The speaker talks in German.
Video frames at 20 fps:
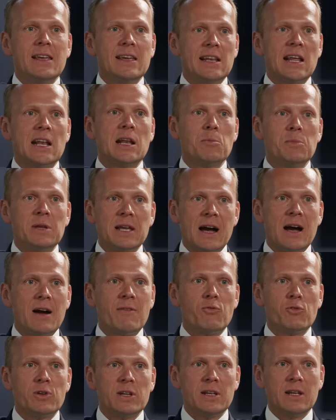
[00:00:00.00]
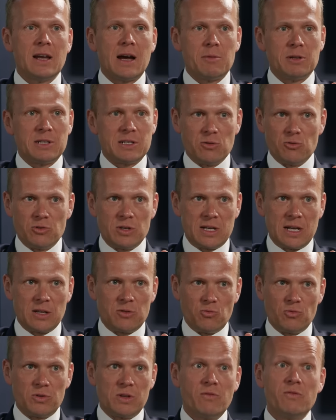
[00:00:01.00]
in einem Jahr, wo die Arbeitslosigkeit
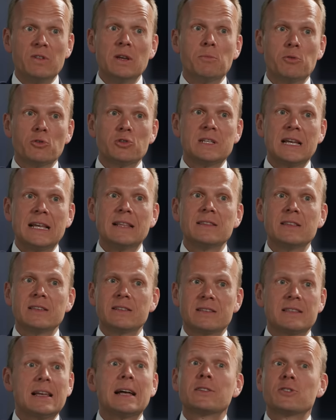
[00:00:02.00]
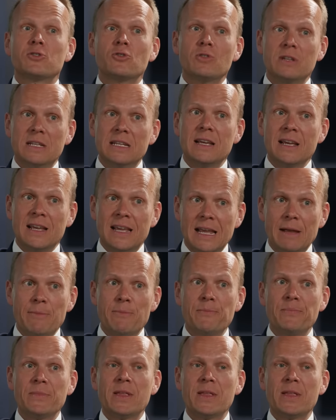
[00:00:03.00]
unter 4 Prozent ist. Das hat es noch nie gegeben.